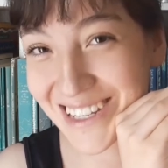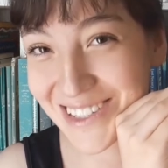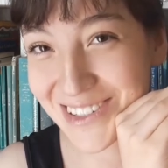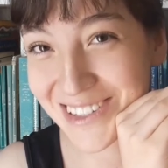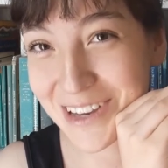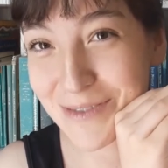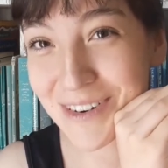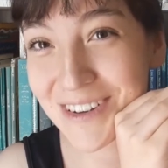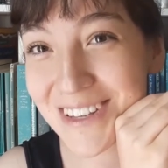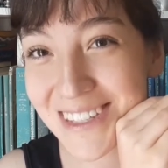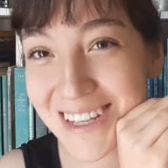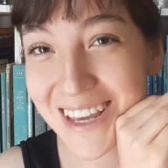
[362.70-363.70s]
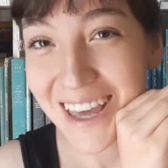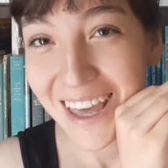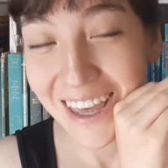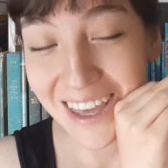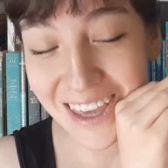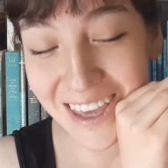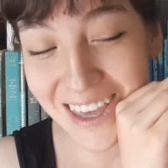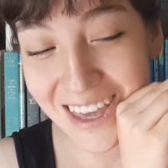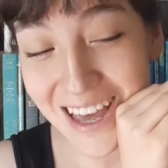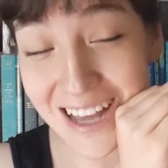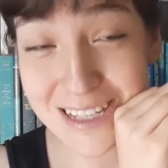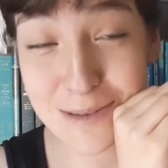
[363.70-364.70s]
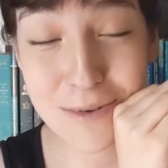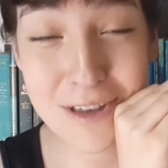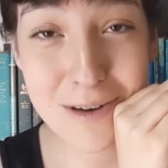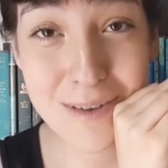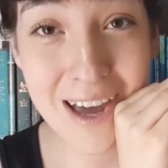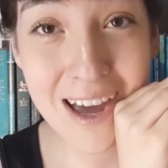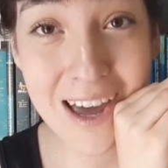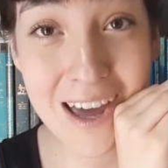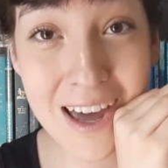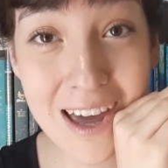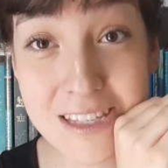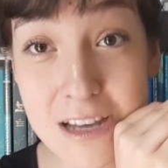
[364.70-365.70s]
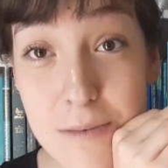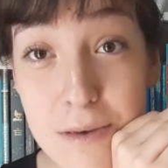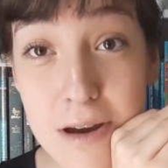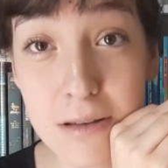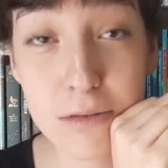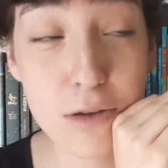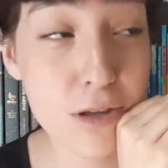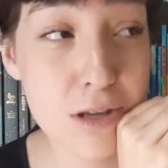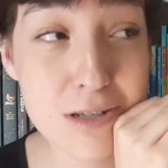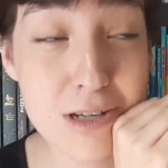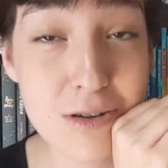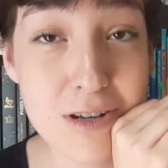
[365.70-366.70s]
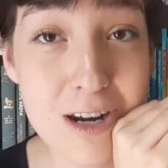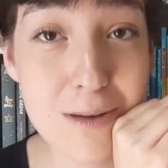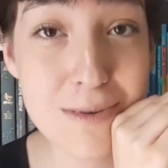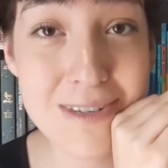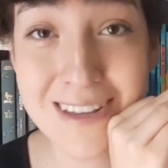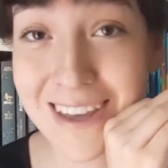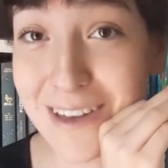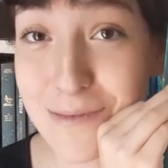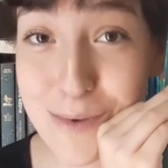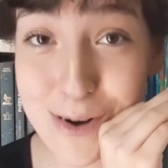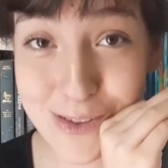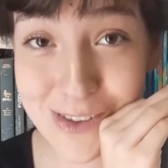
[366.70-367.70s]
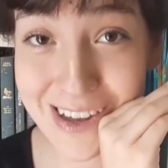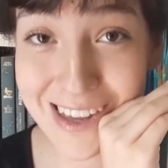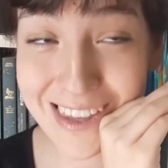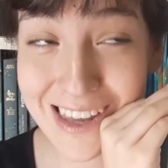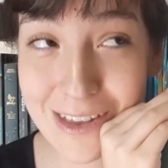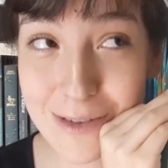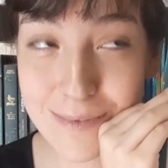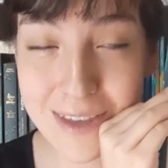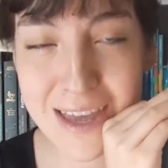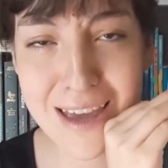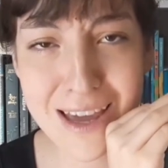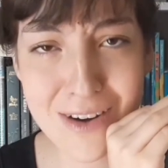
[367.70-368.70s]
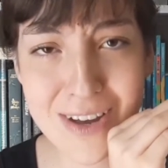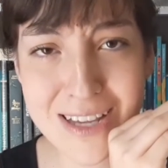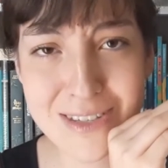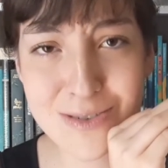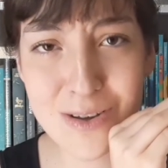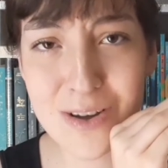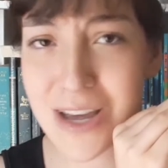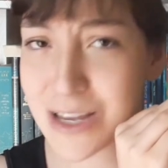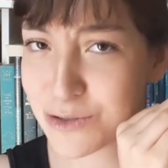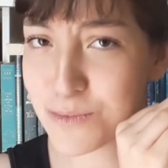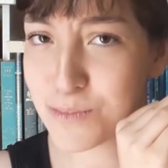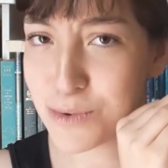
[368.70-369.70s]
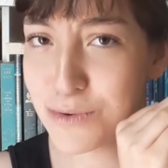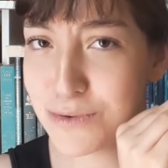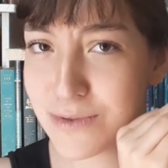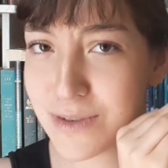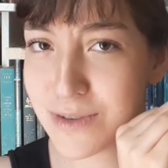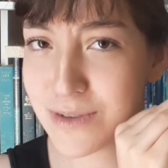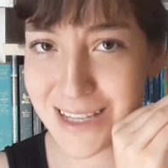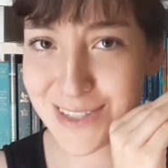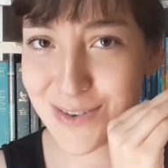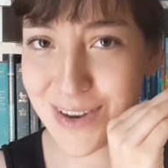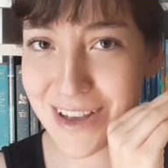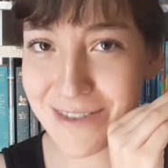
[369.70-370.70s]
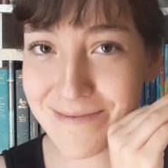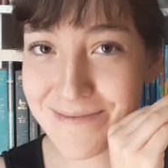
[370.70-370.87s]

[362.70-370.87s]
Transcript: estos libros y así poder viajar y saber dónde nos encontramos en Puerto Encantado. Y creo que eso es un plus en la historia.